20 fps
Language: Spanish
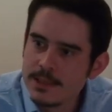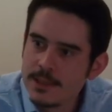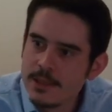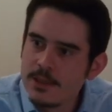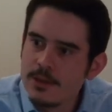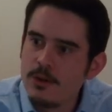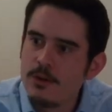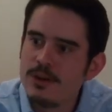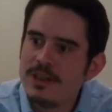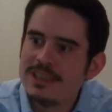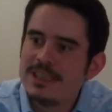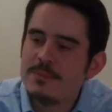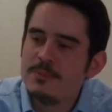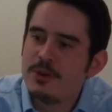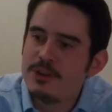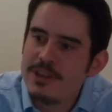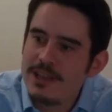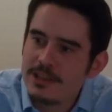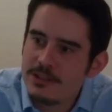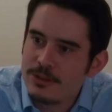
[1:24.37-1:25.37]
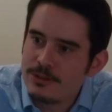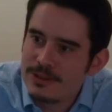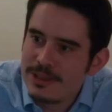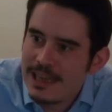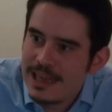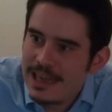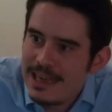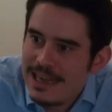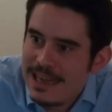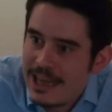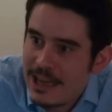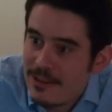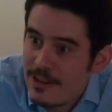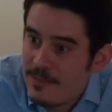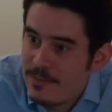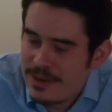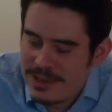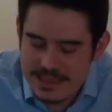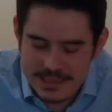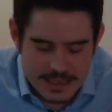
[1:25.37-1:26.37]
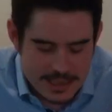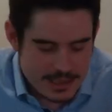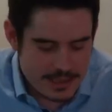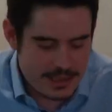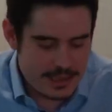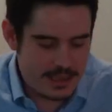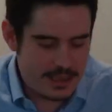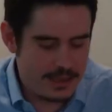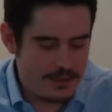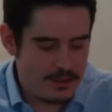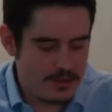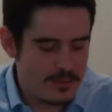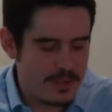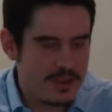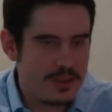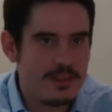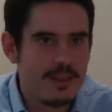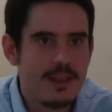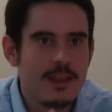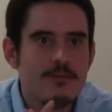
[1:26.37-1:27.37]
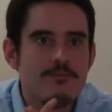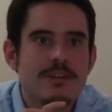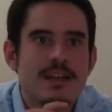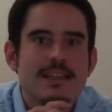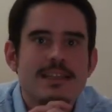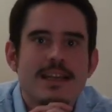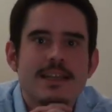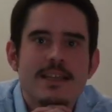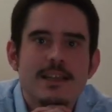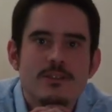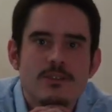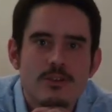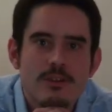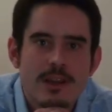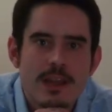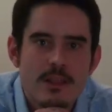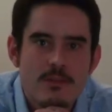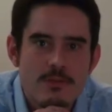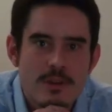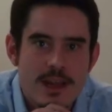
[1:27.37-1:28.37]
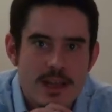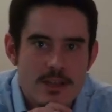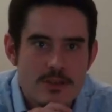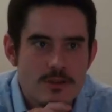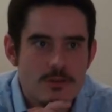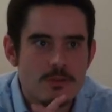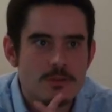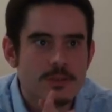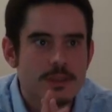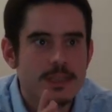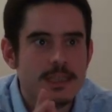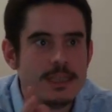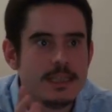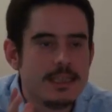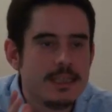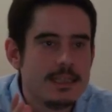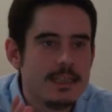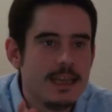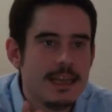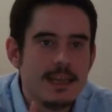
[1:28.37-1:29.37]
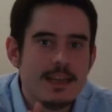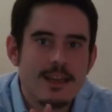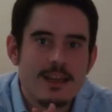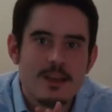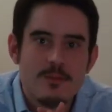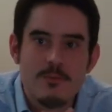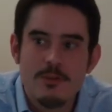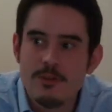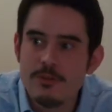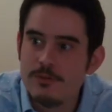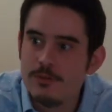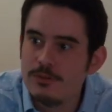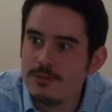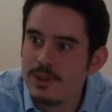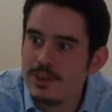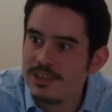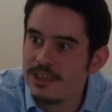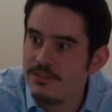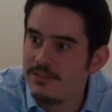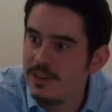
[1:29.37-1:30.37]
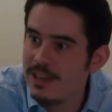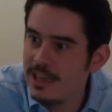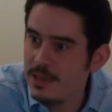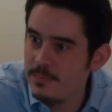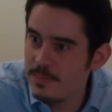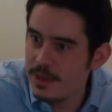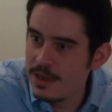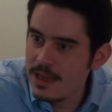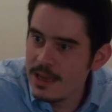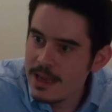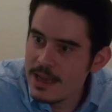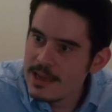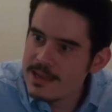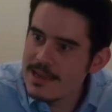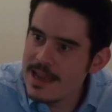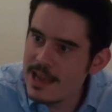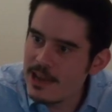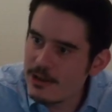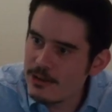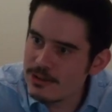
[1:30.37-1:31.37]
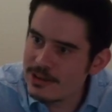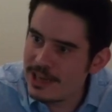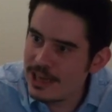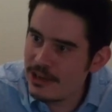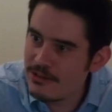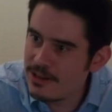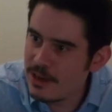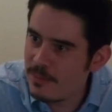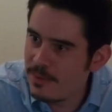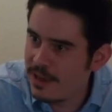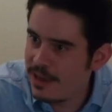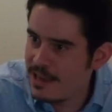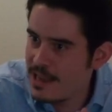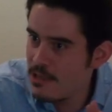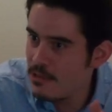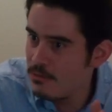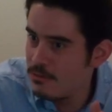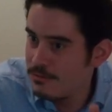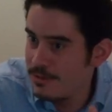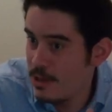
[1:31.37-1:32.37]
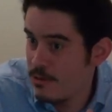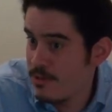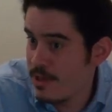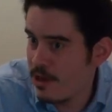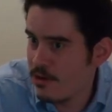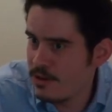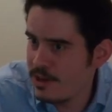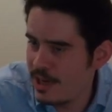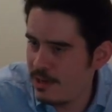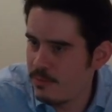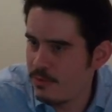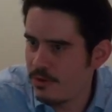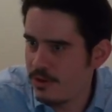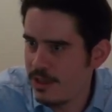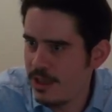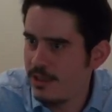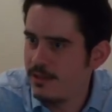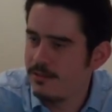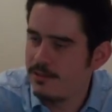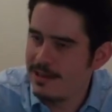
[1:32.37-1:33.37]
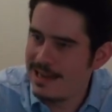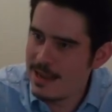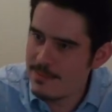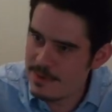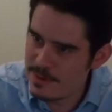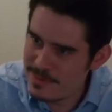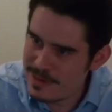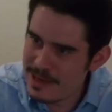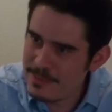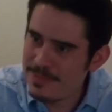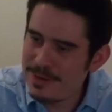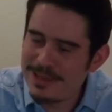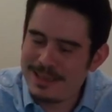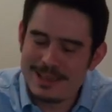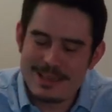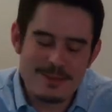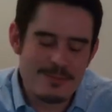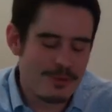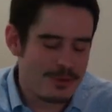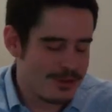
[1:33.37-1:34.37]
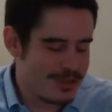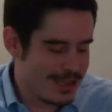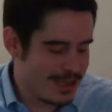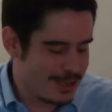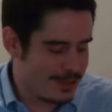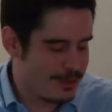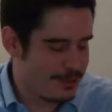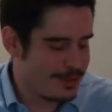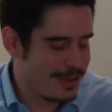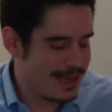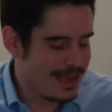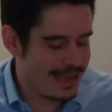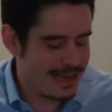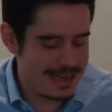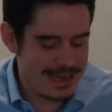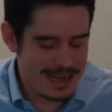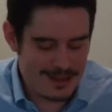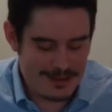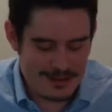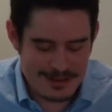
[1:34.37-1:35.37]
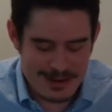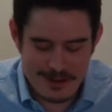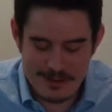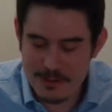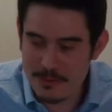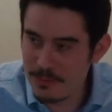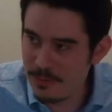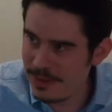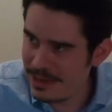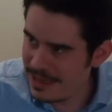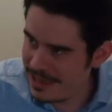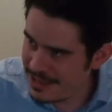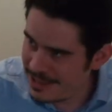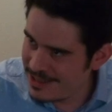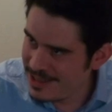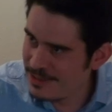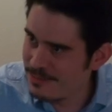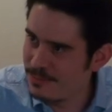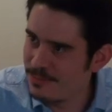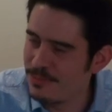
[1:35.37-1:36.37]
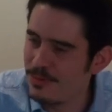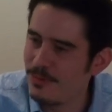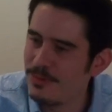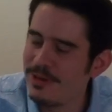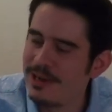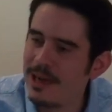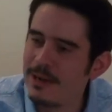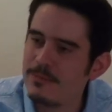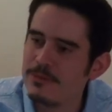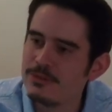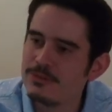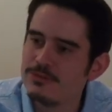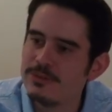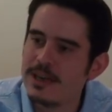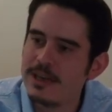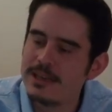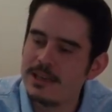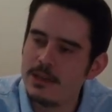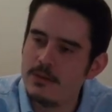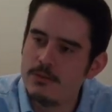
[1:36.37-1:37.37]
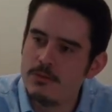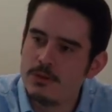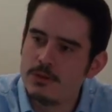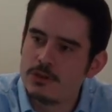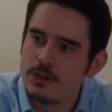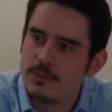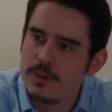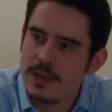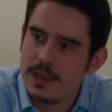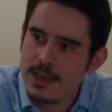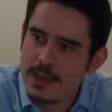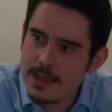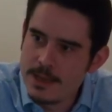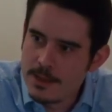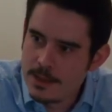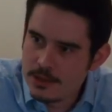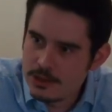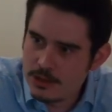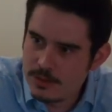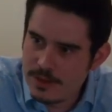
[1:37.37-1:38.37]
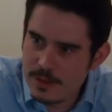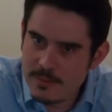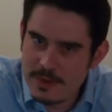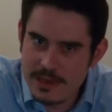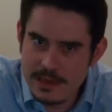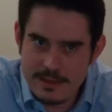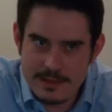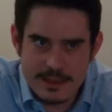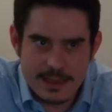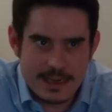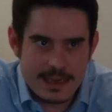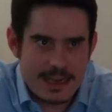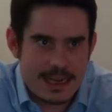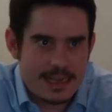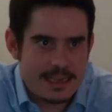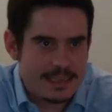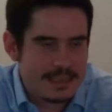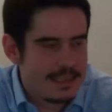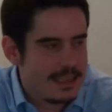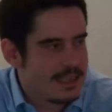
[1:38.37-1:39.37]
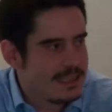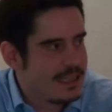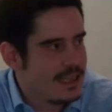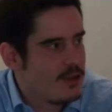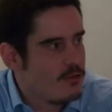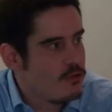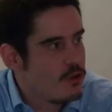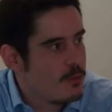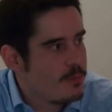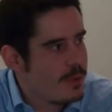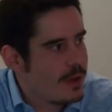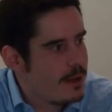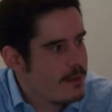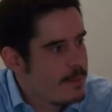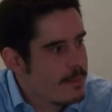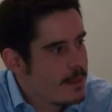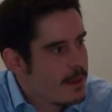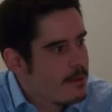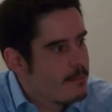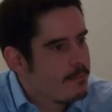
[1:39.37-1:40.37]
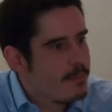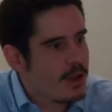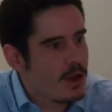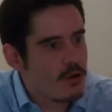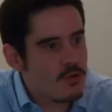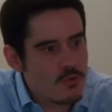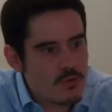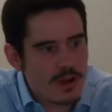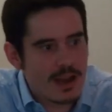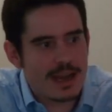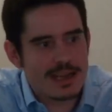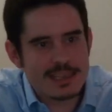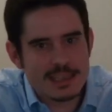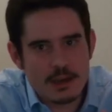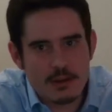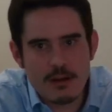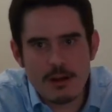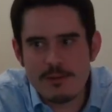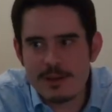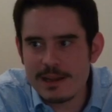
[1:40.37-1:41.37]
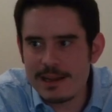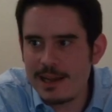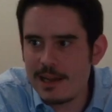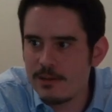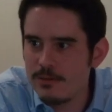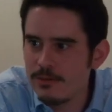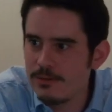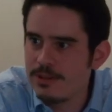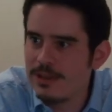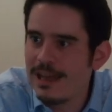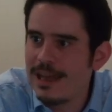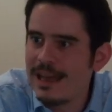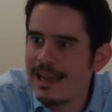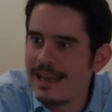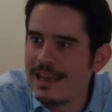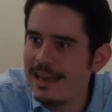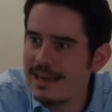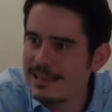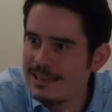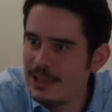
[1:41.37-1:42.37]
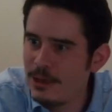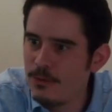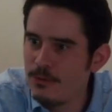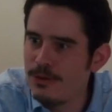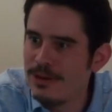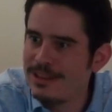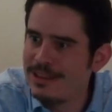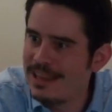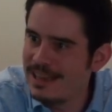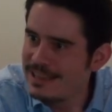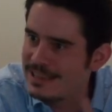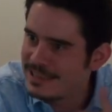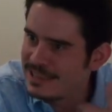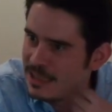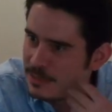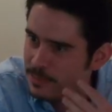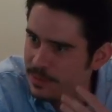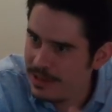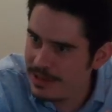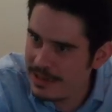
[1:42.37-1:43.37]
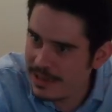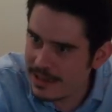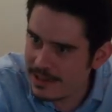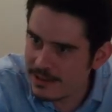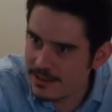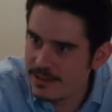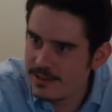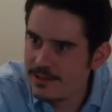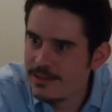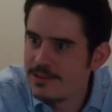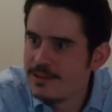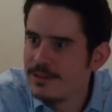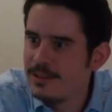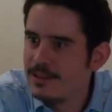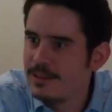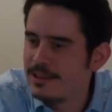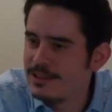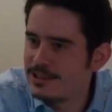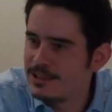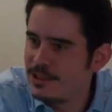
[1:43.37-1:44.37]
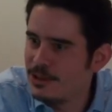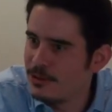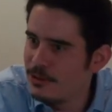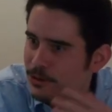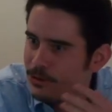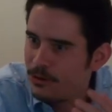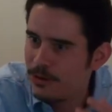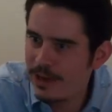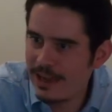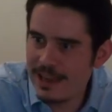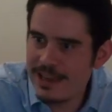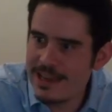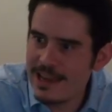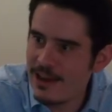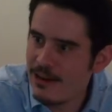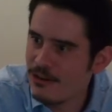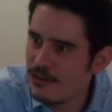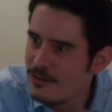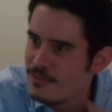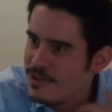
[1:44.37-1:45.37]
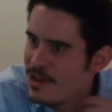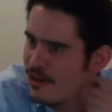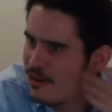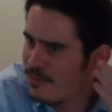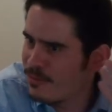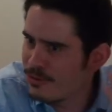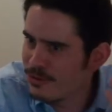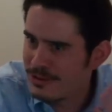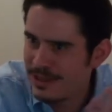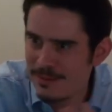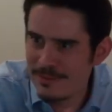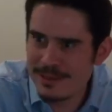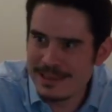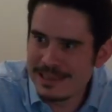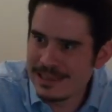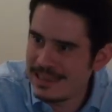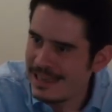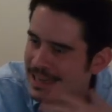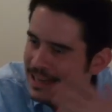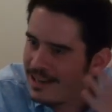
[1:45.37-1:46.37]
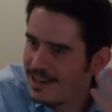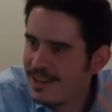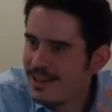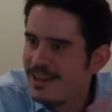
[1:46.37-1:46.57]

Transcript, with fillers: Con ese proyecto tan ligado al presente, comencé una trayectoria de un año en, Clermont junto a Jean-Philippe y ahí contraje una pequeña deuda con él, porque la primera parte del proyecto la, cumplí y publicamos un artículo sobre, sobre milicias realistas en Europa, pero nunca llegó a ver la luz aquel artículo interdisciplinar, eh, psicología, economía comportamental,